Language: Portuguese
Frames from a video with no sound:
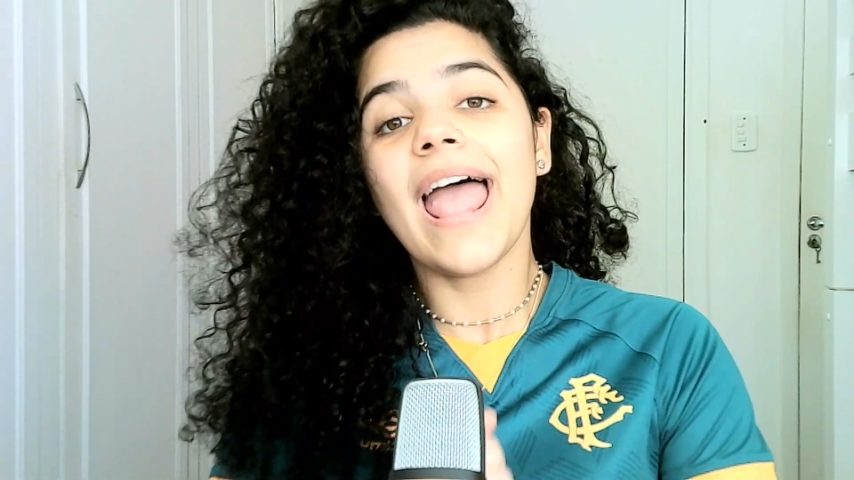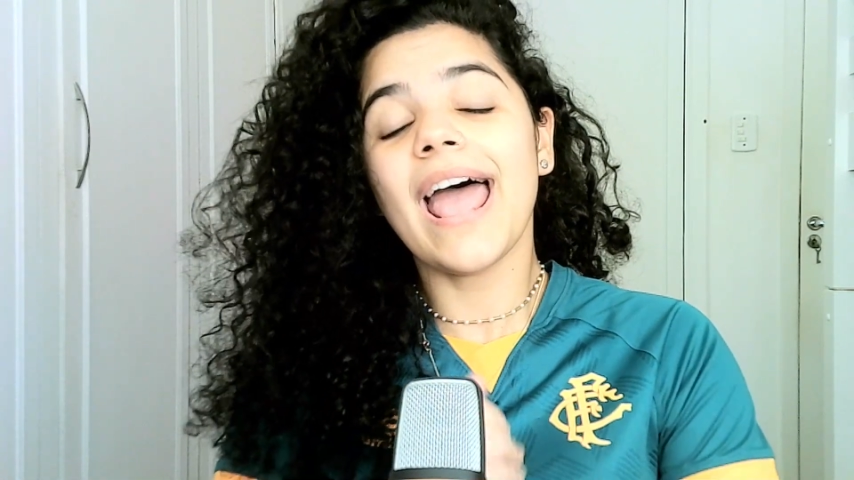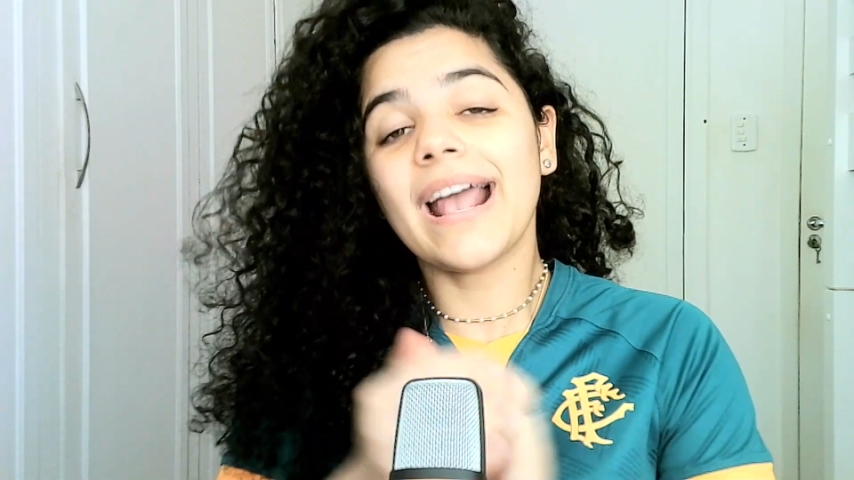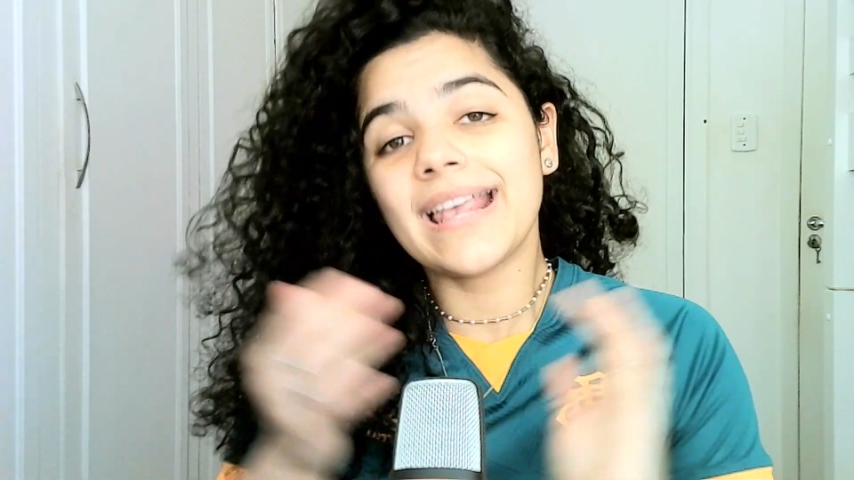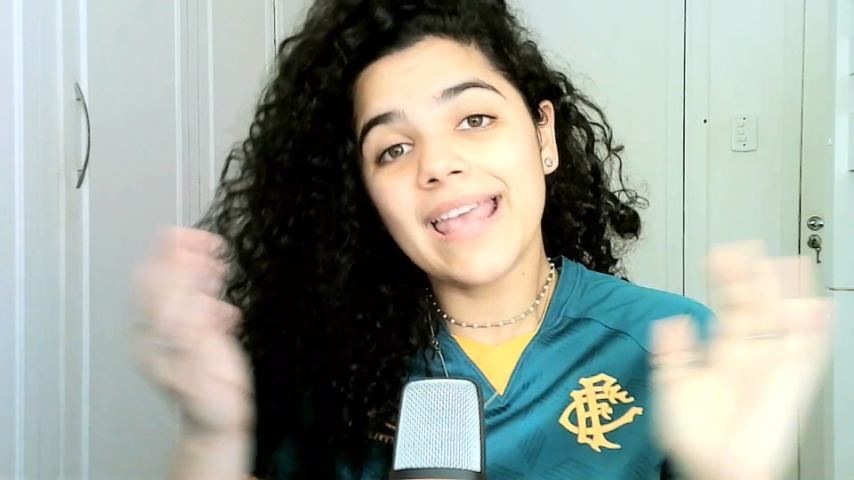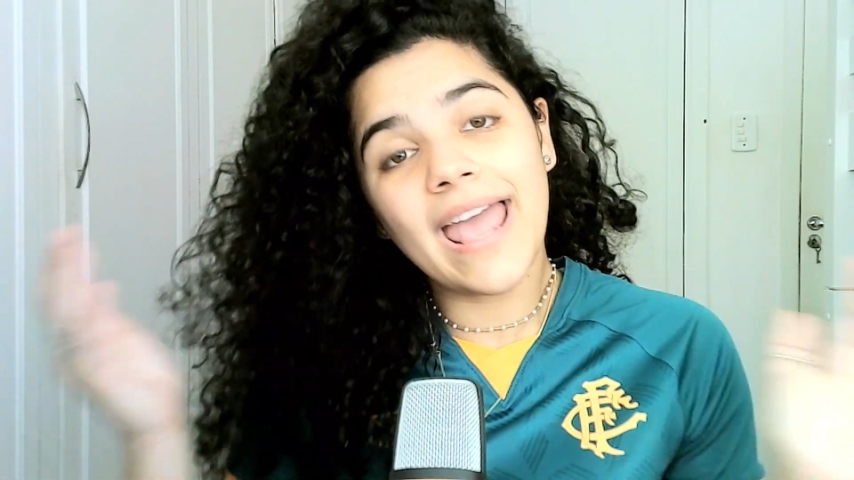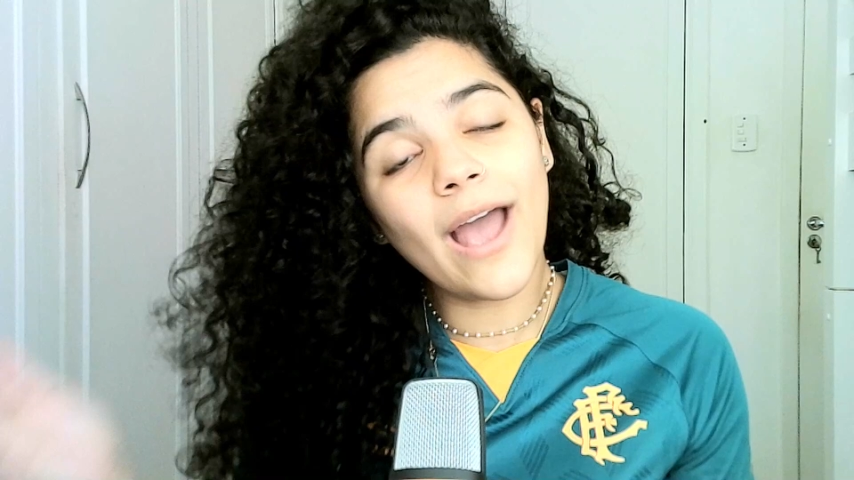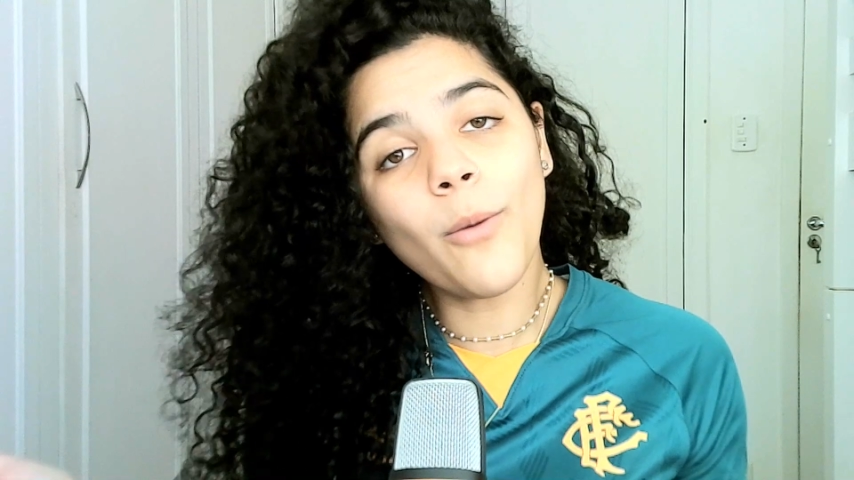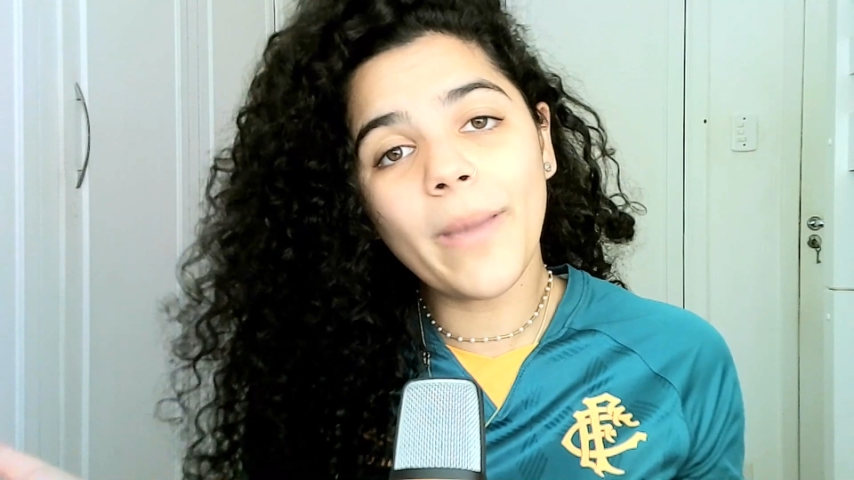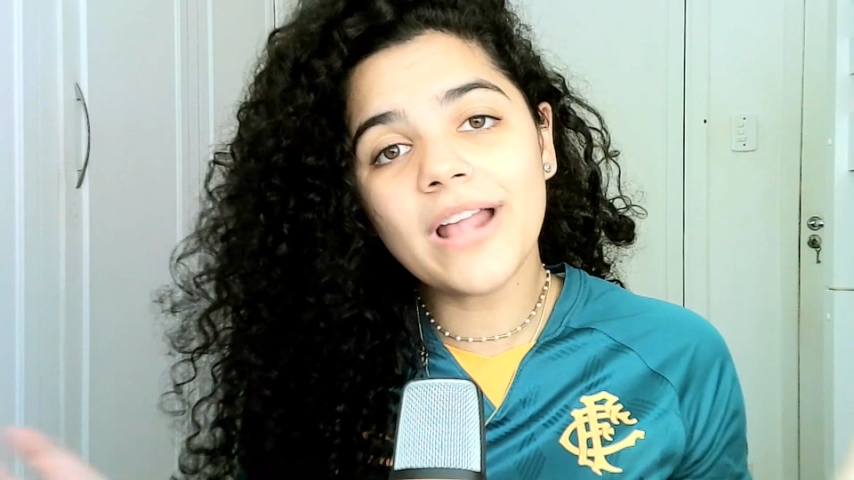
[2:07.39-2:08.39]
é que
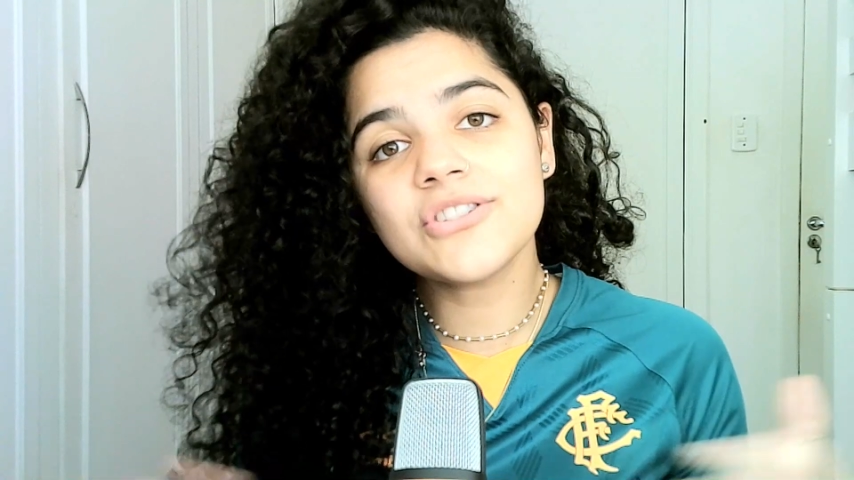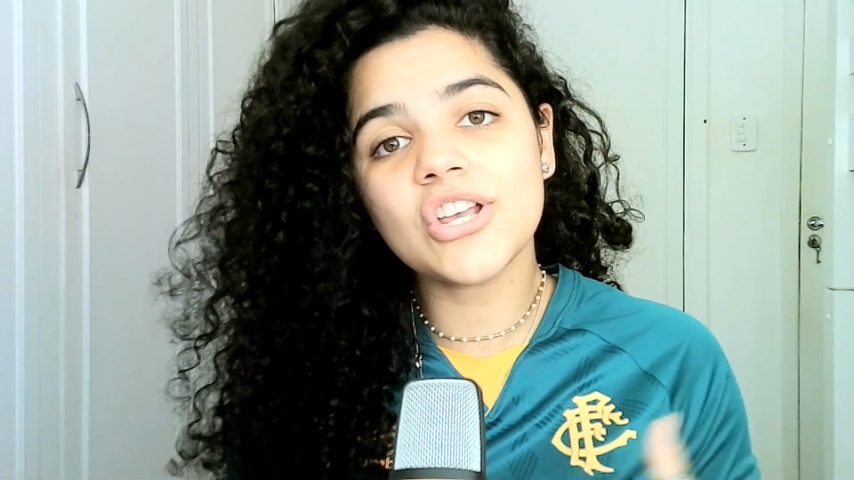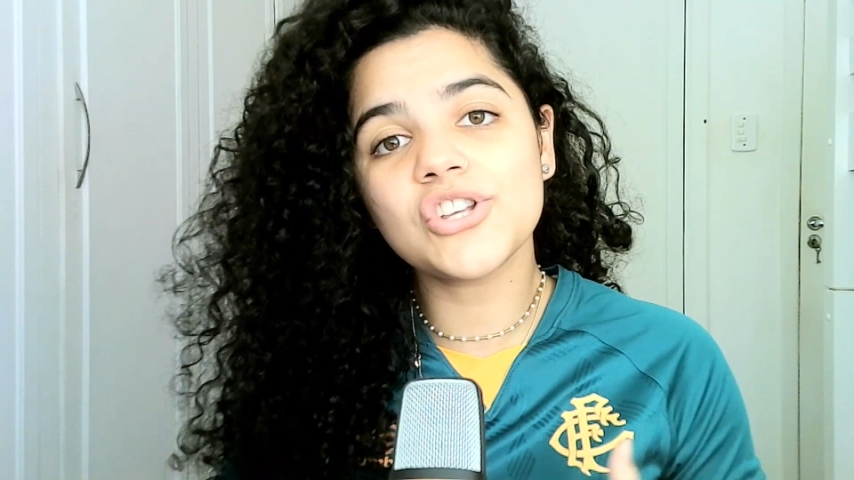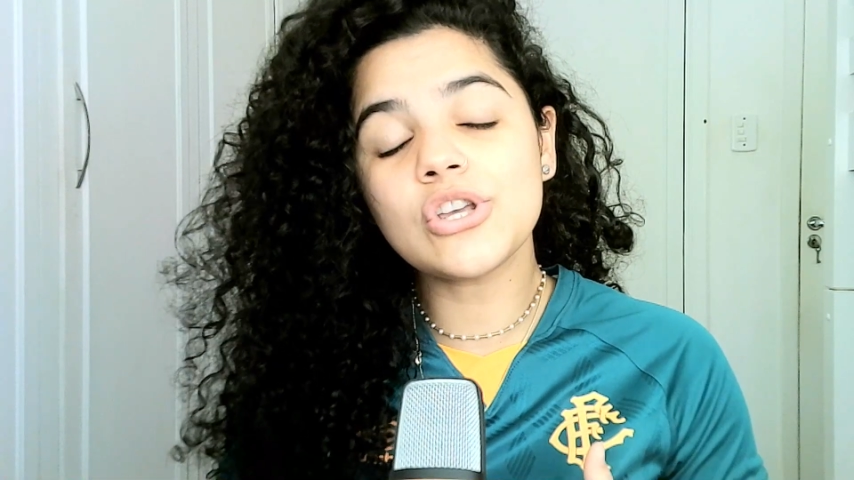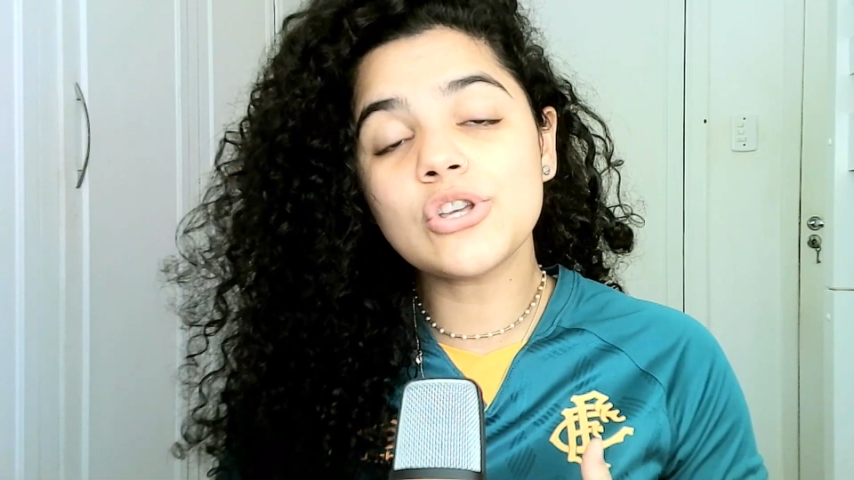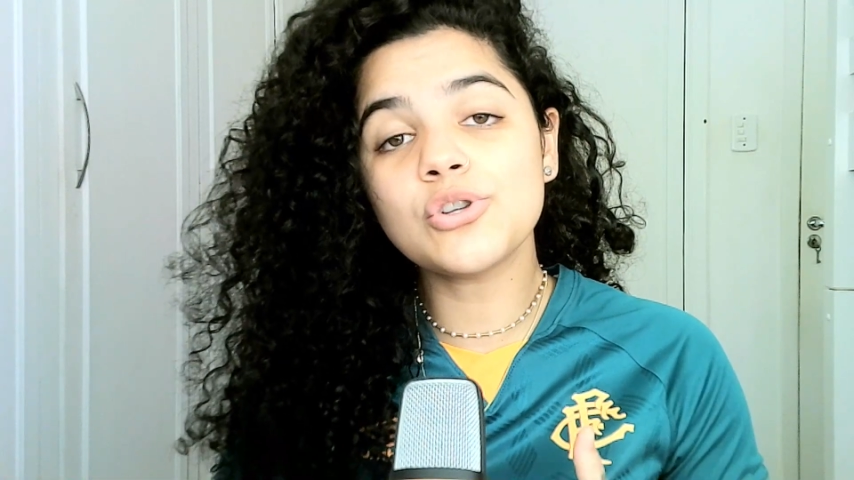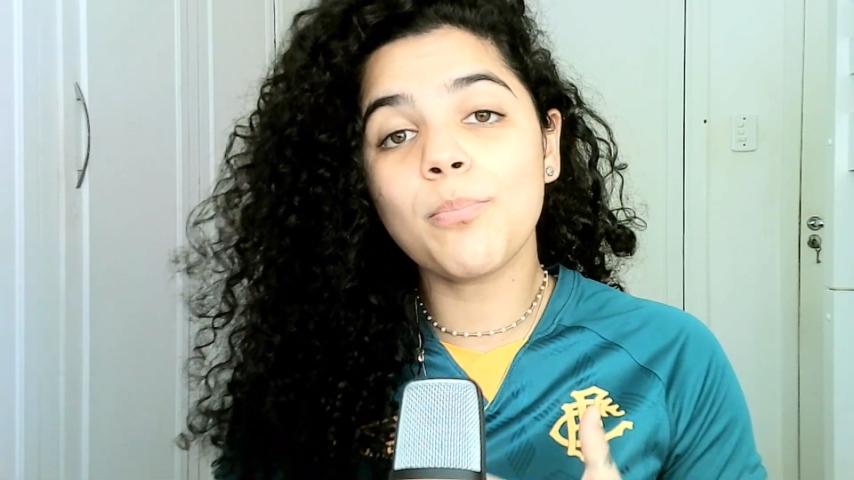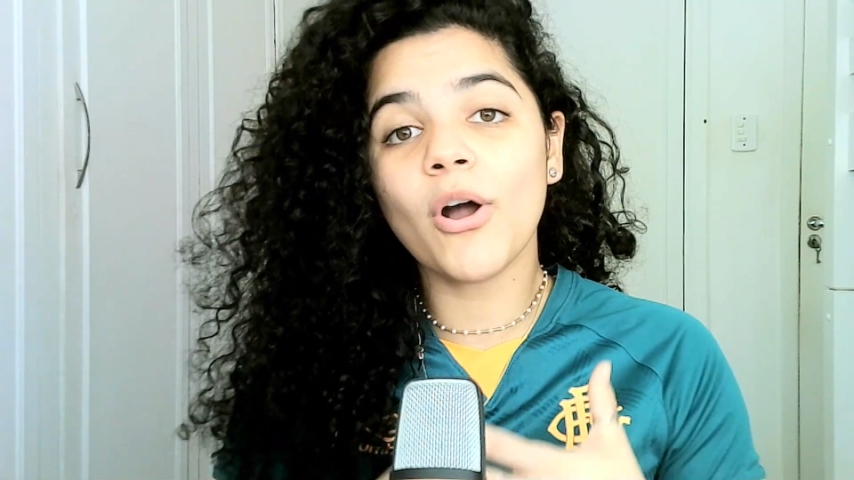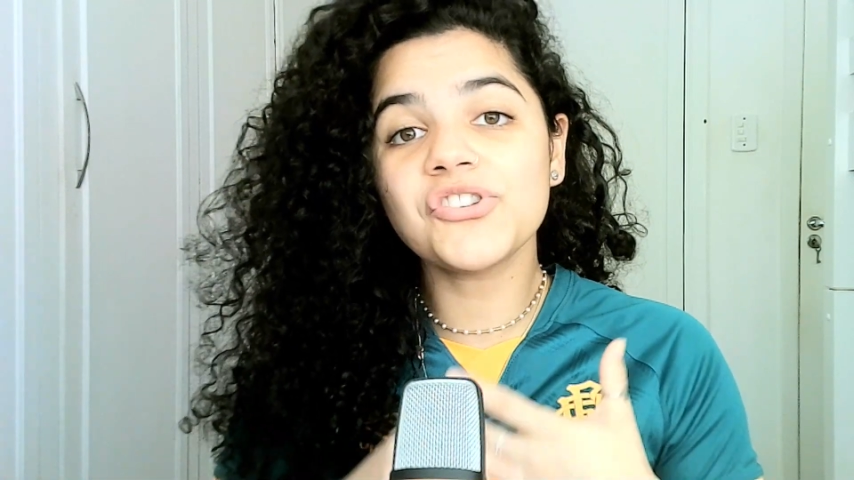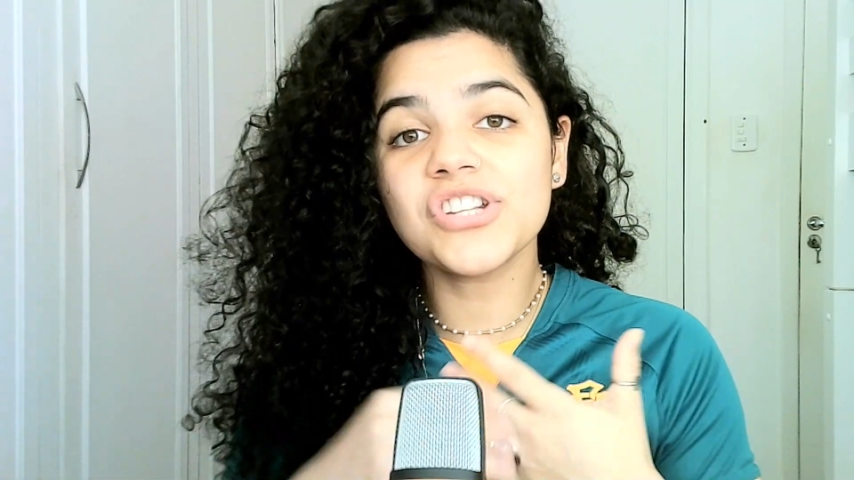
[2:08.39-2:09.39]
realmente
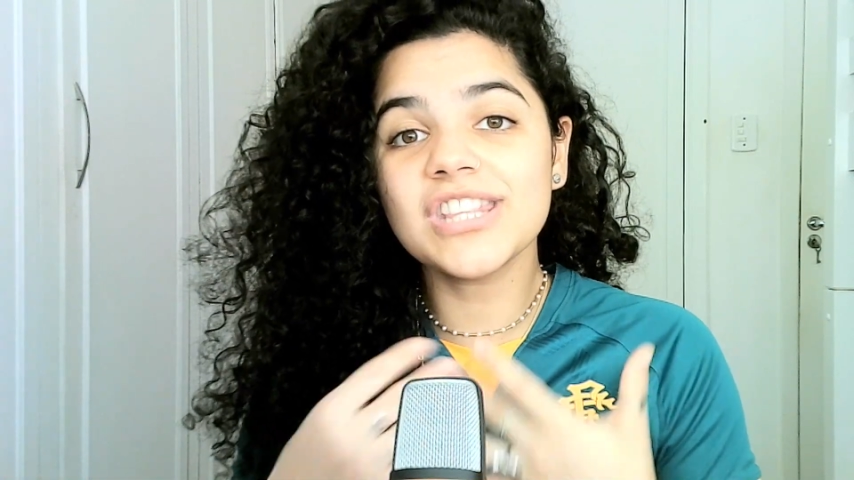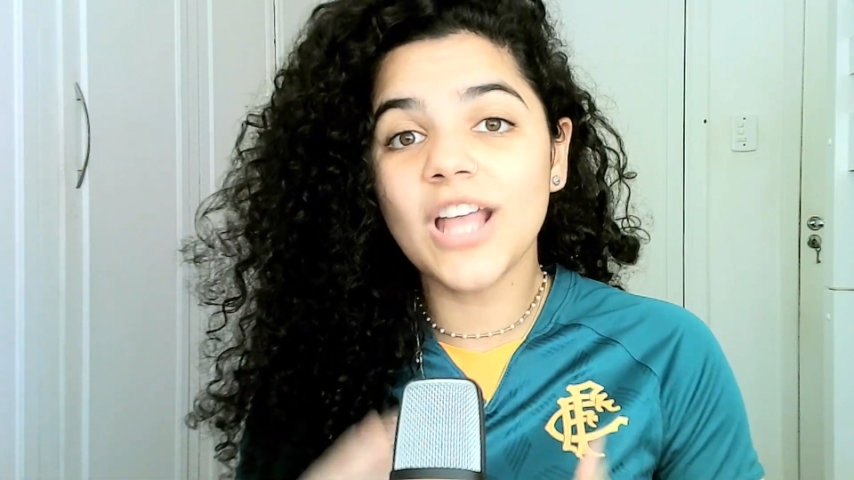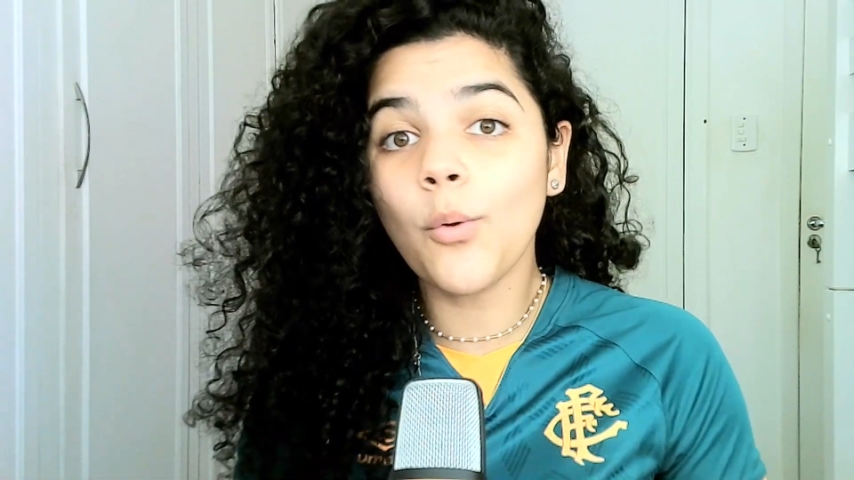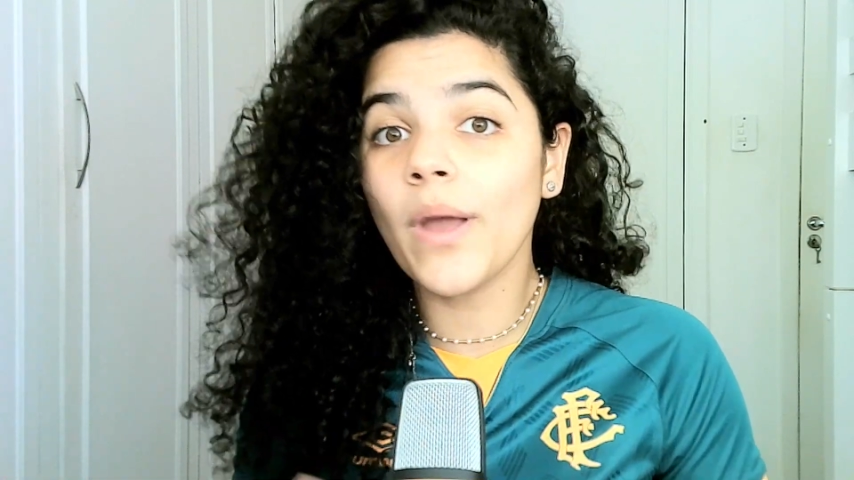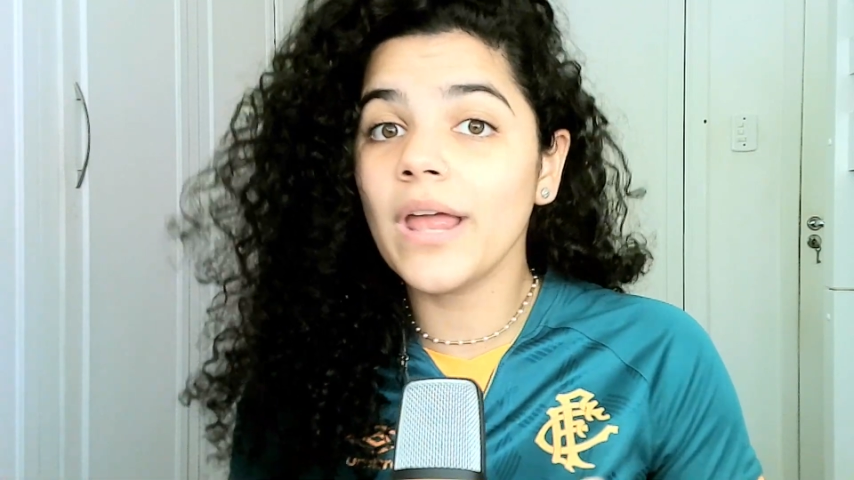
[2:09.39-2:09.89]
Egídio pode não